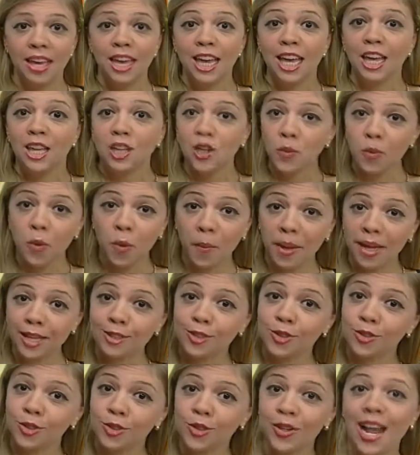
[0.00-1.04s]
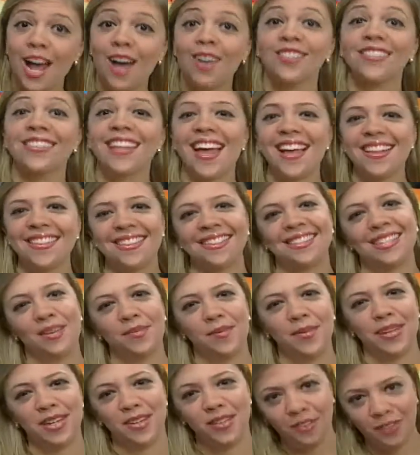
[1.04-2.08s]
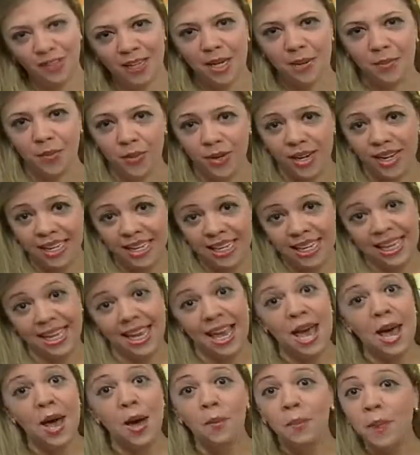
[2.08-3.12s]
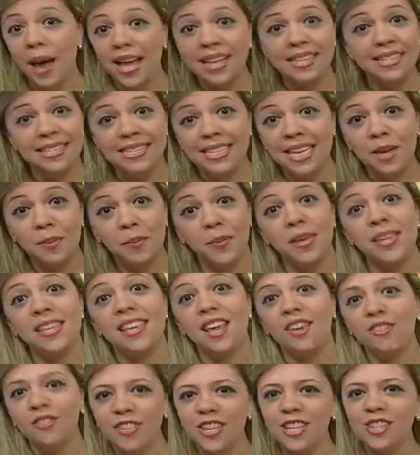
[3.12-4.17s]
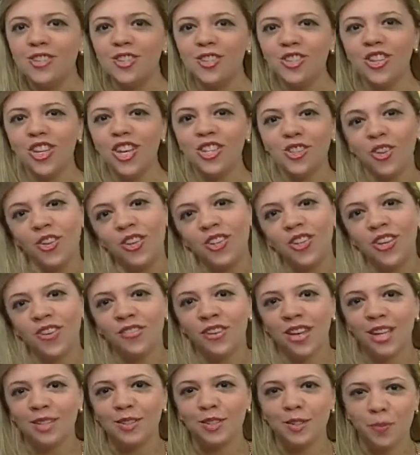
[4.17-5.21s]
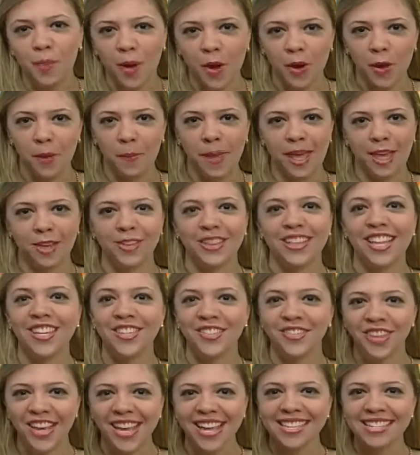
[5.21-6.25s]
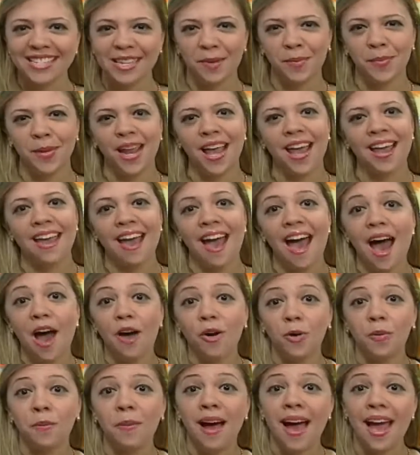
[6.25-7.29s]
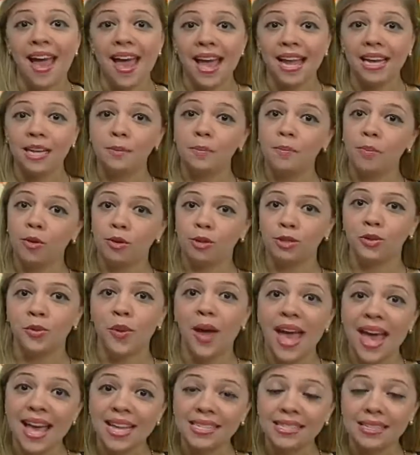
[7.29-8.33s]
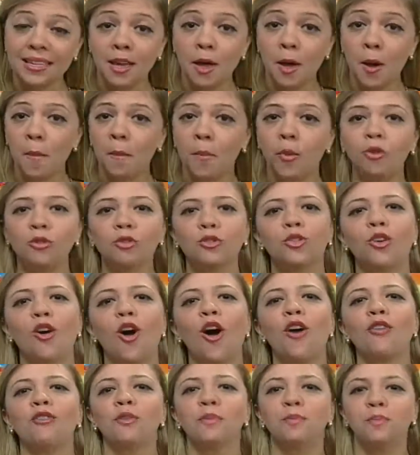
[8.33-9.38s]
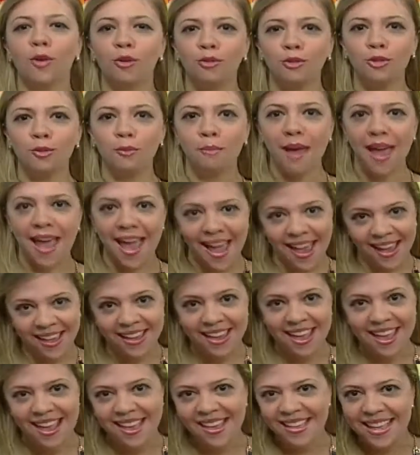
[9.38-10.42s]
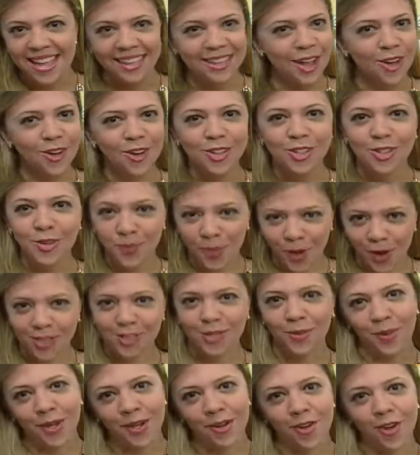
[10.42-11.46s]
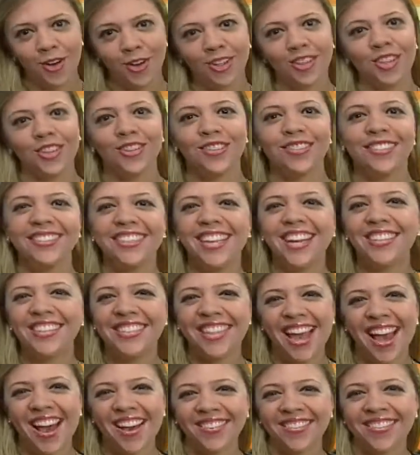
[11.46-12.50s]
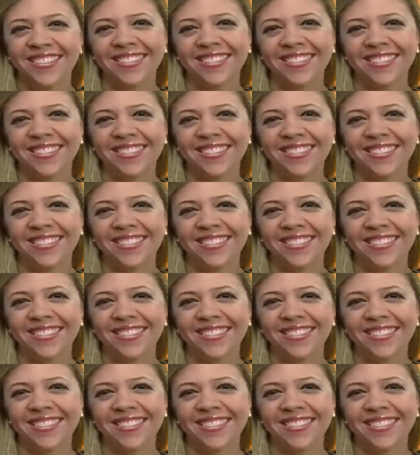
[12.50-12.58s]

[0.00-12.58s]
E o Momento Cultural dessa semana fica por aqui. Participe e envie sugestões de eventos para o e-mail tvassembleia.l.s.gov.br. E até o nosso próximo encontro. Tchau, tchau!